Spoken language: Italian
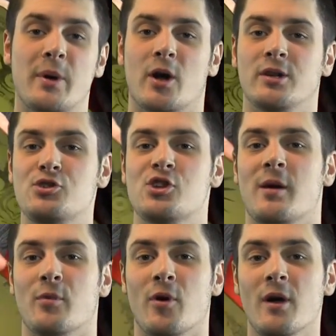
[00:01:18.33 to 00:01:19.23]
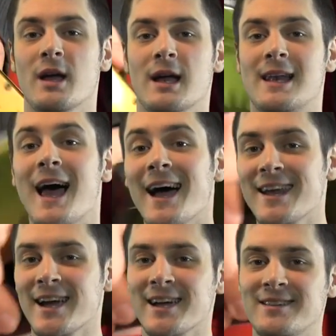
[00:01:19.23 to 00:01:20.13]
però diciamo
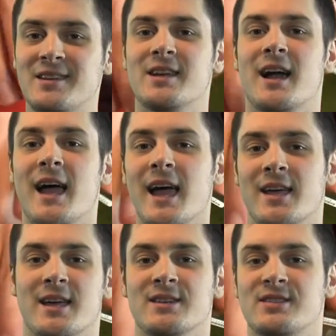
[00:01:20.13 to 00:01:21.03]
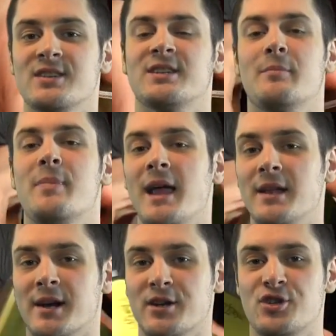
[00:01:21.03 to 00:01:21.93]
l'aria che tira è che sia stata
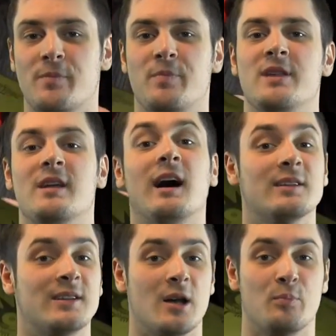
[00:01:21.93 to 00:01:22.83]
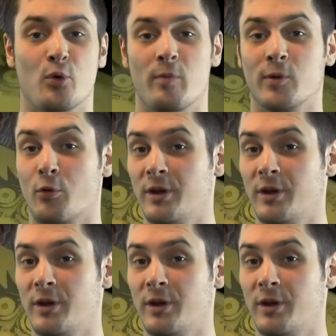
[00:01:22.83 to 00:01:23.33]
ben recepita dal pubblico,